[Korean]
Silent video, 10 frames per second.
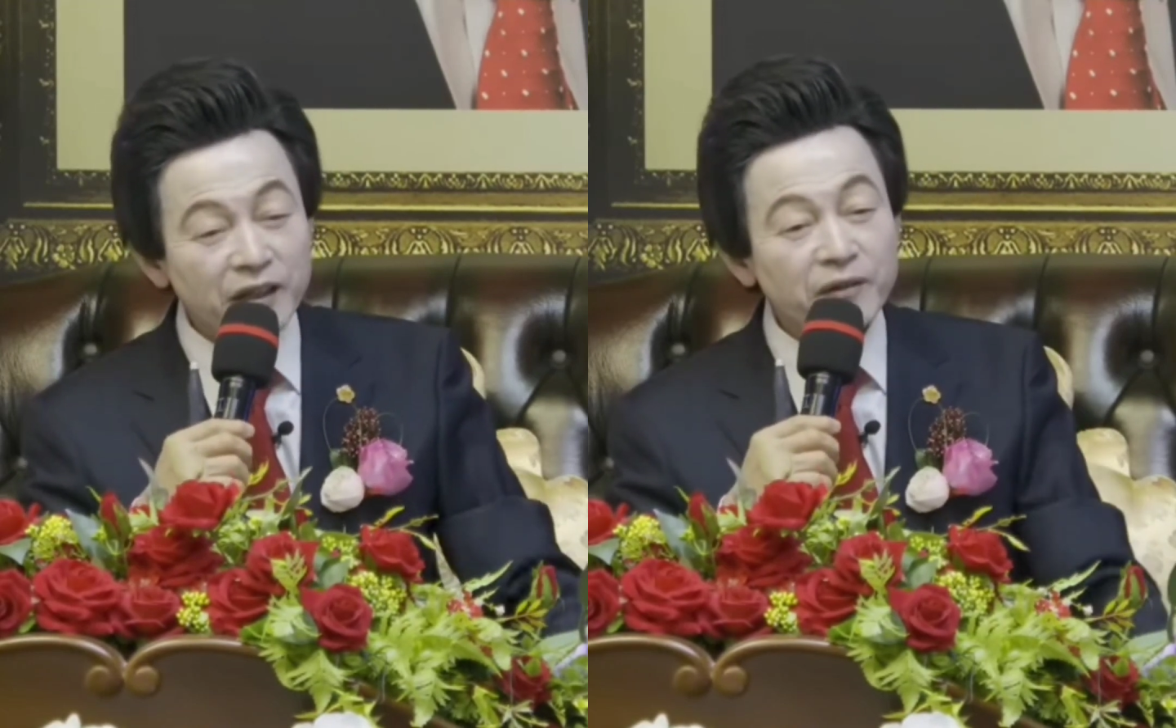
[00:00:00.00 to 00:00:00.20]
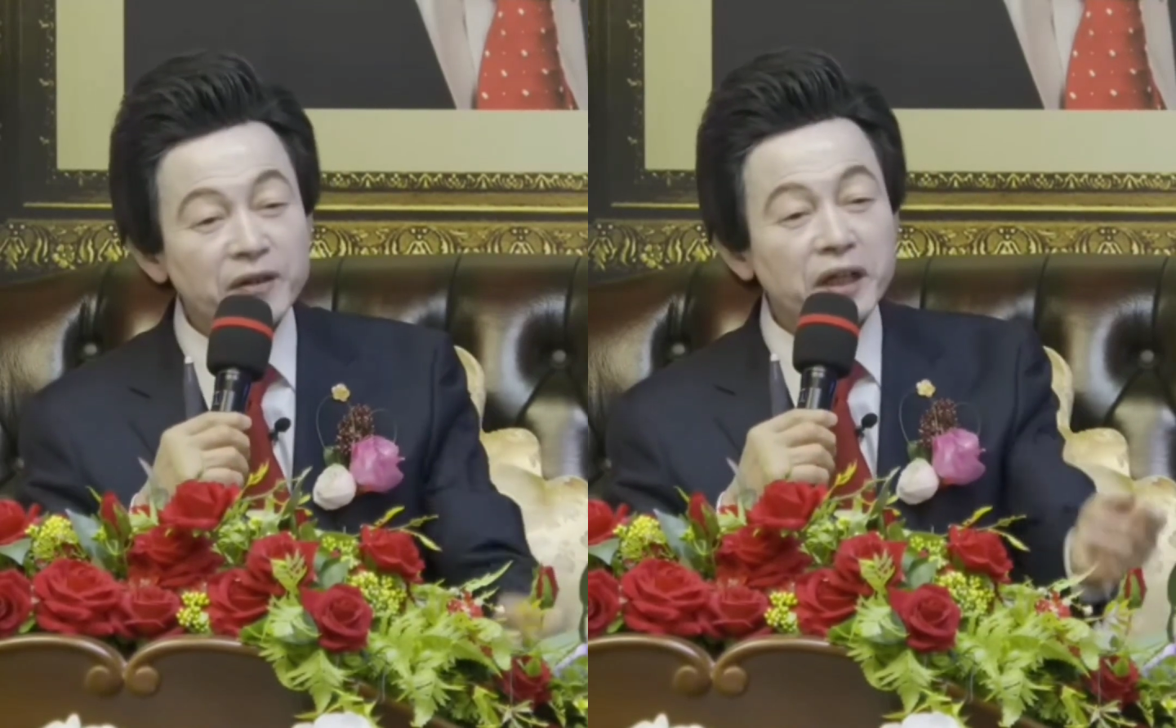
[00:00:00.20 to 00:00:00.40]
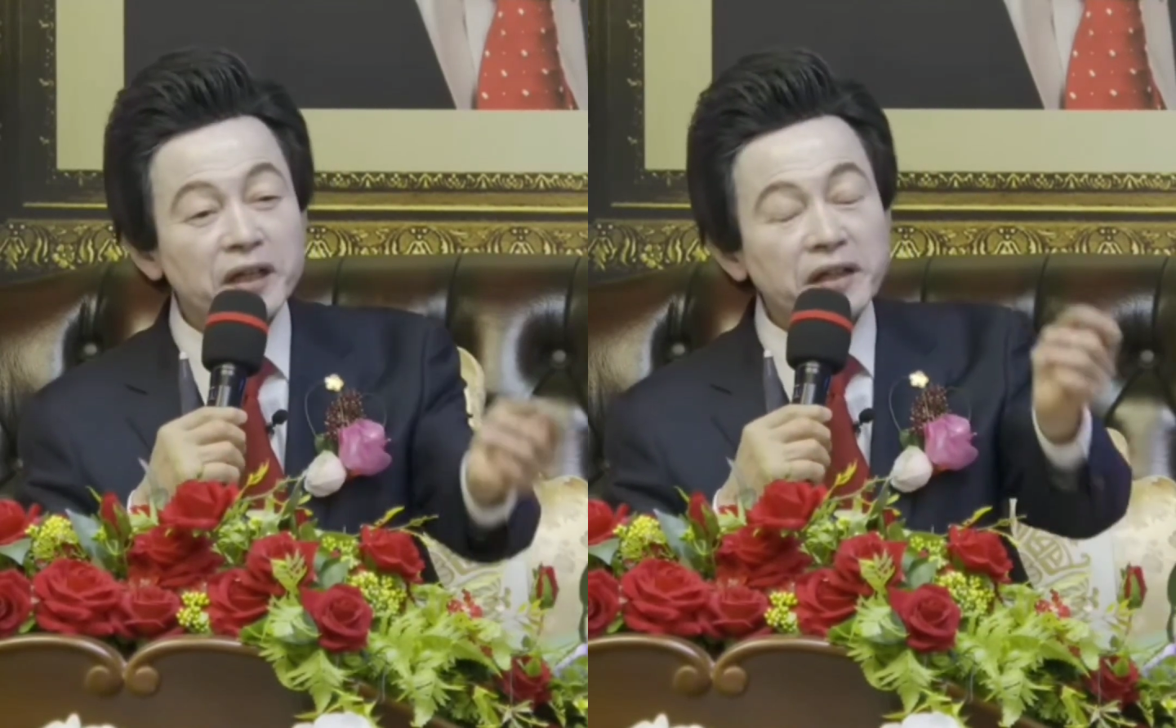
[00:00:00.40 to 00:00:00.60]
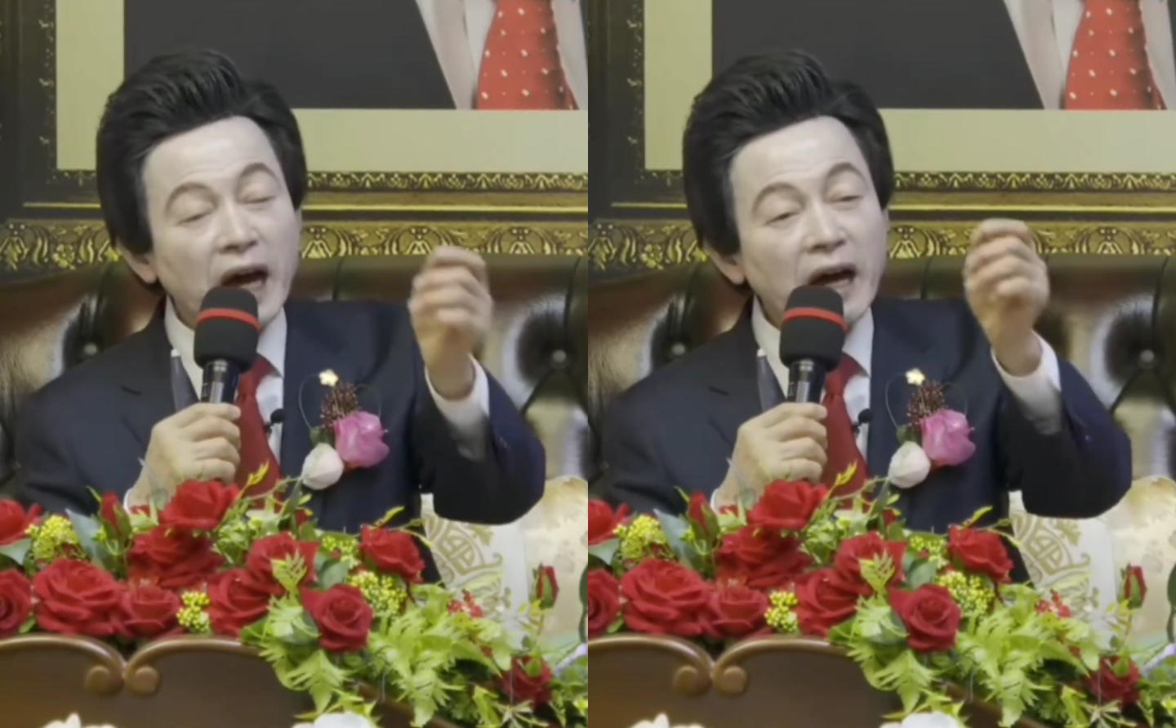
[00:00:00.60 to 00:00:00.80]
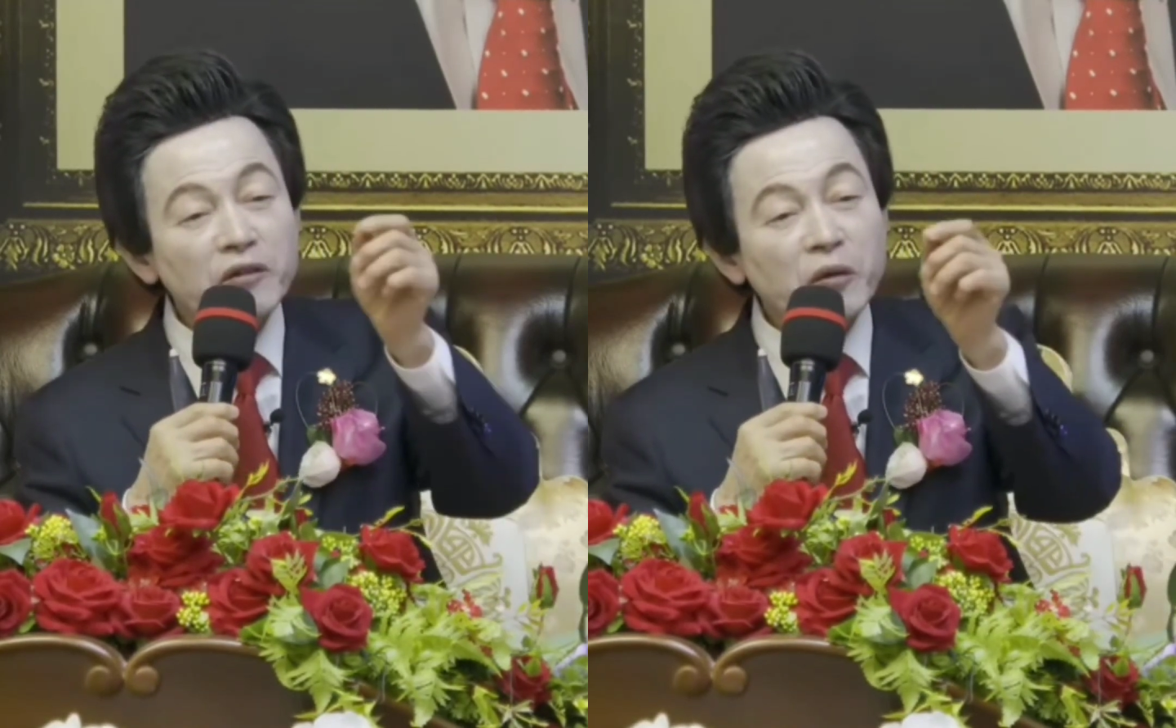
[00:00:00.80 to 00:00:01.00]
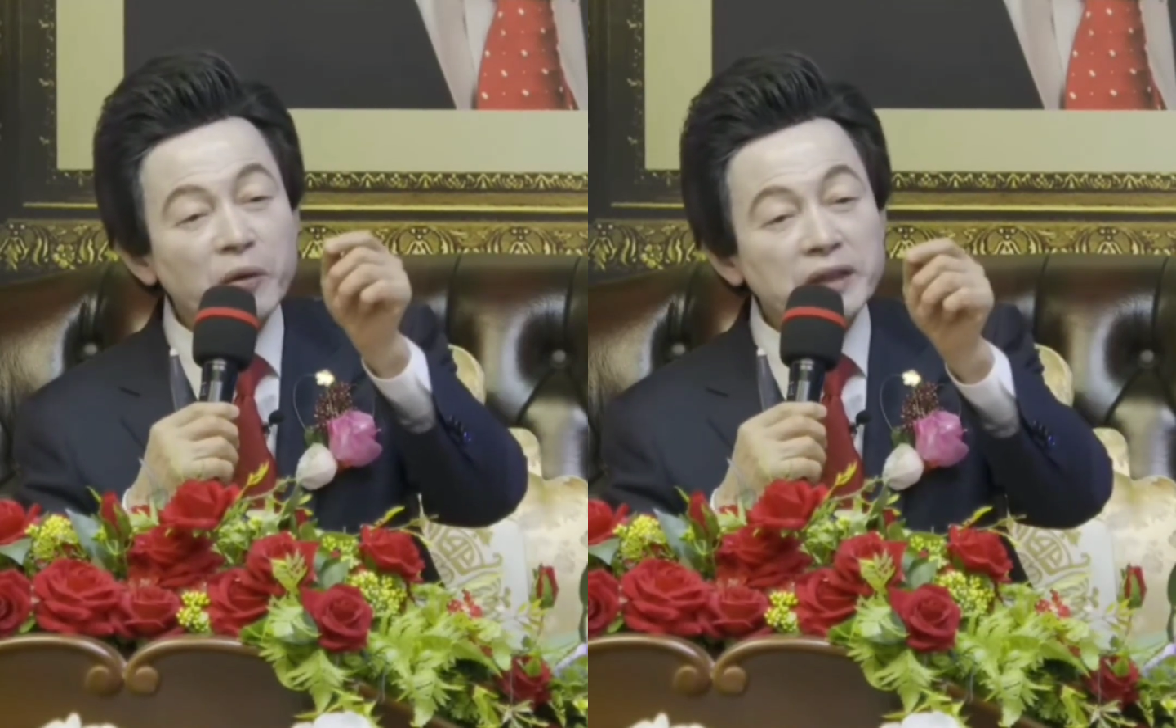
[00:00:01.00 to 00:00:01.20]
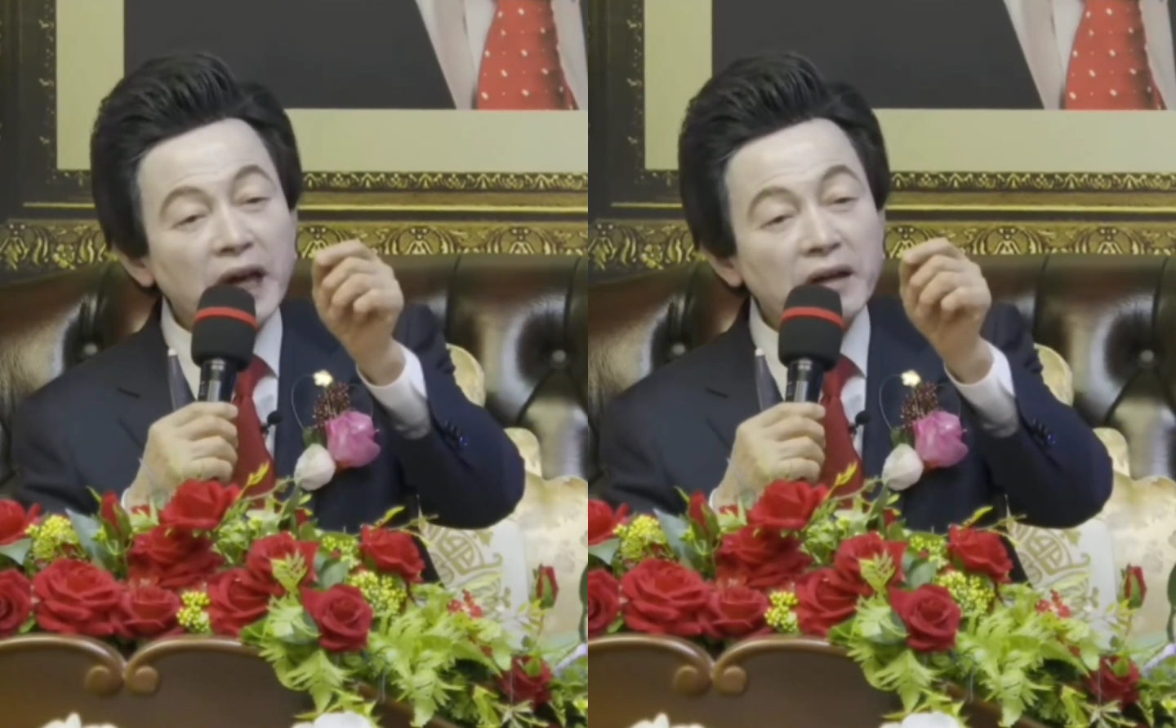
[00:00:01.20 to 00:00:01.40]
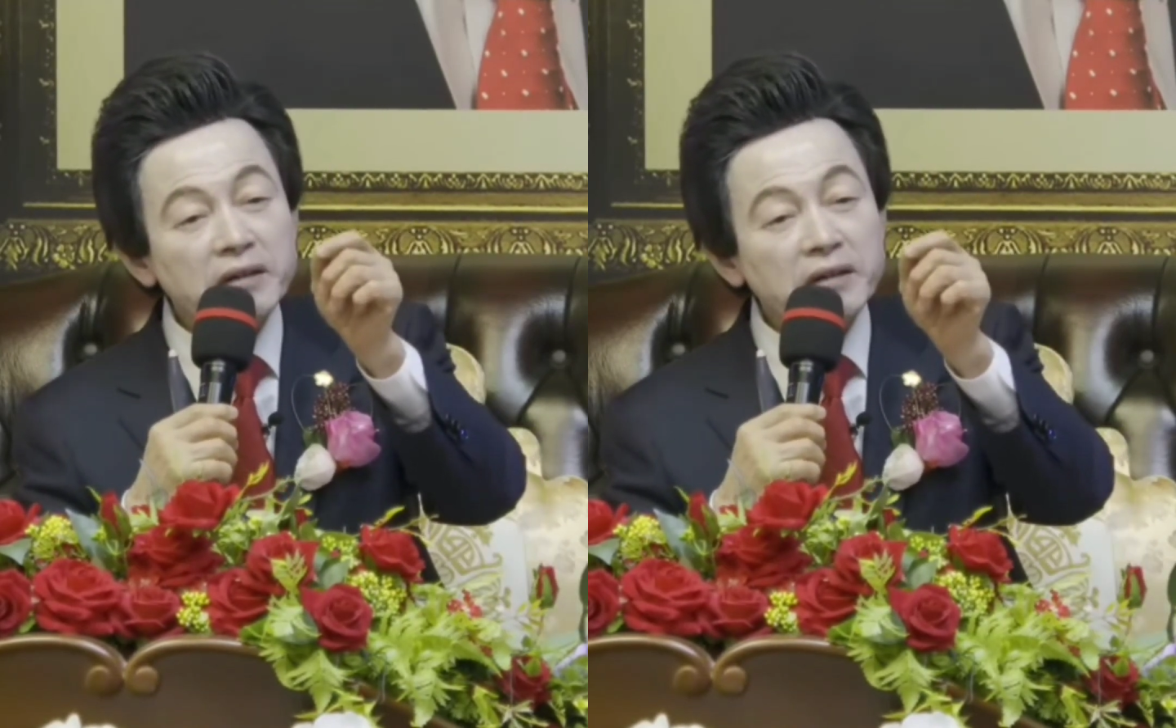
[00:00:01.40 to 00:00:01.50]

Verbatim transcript: 그럼 나노보다